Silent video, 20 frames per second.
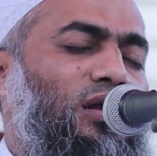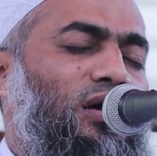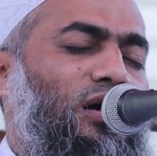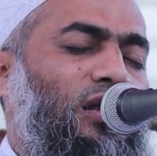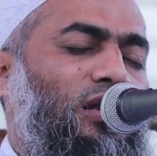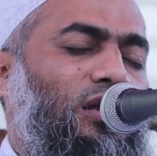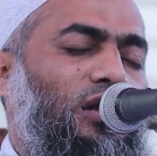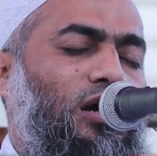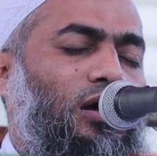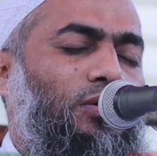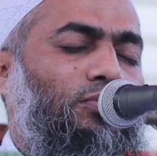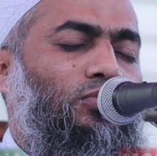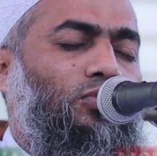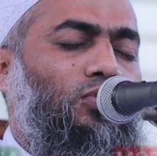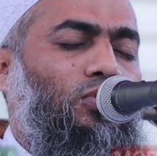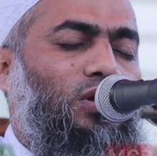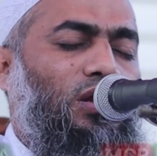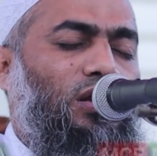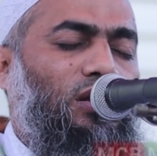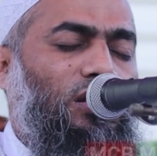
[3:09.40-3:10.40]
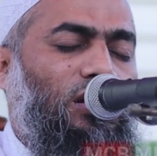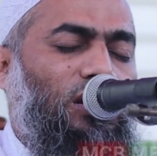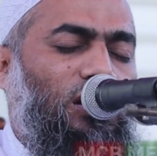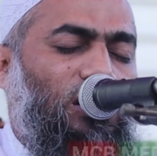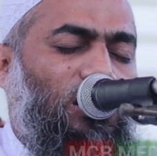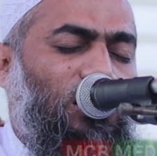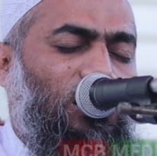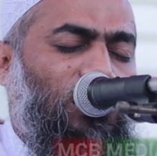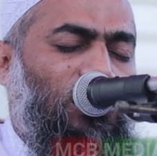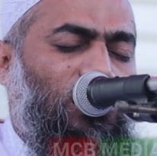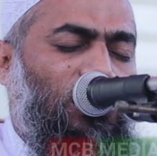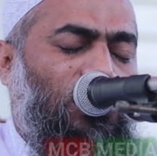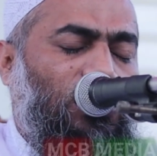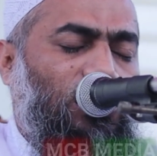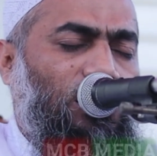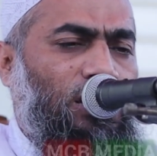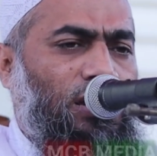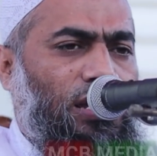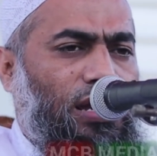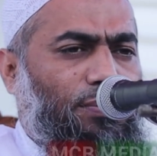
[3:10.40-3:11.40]
বার আলহামদুলিল্লাহ
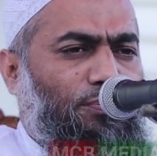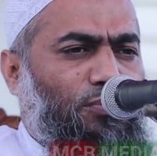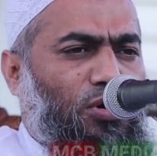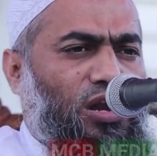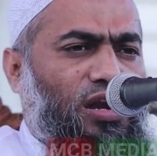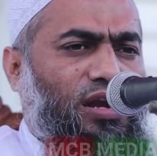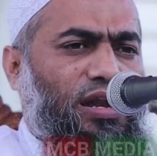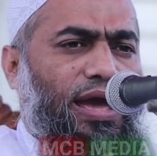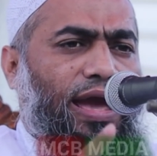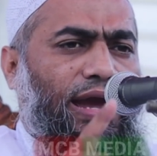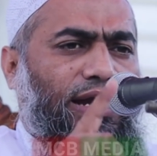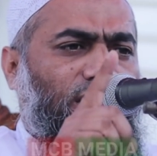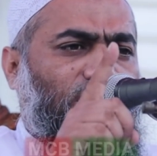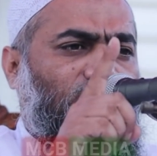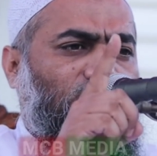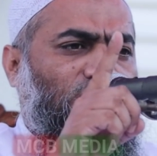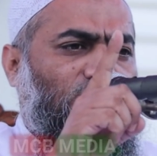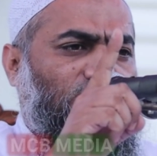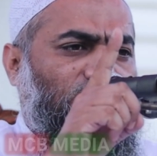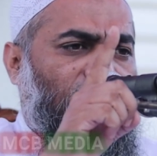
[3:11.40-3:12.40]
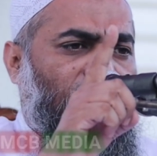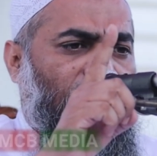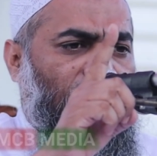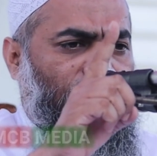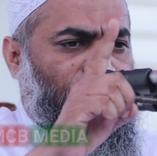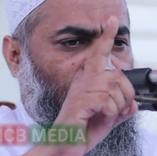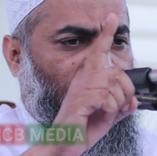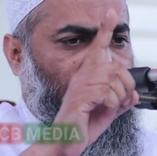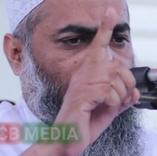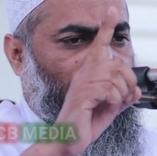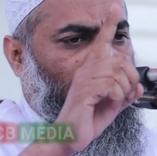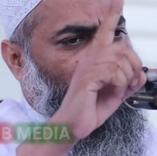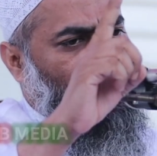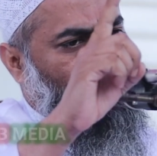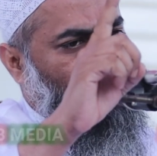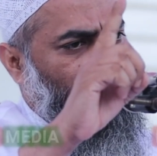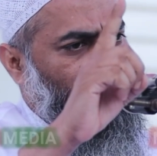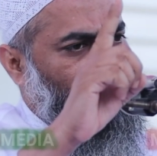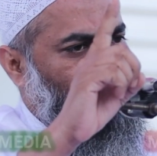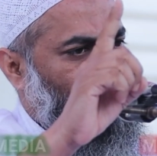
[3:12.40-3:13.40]
বলেন এক নিঃশ্বাসে একবার
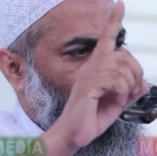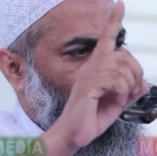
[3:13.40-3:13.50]
বলেন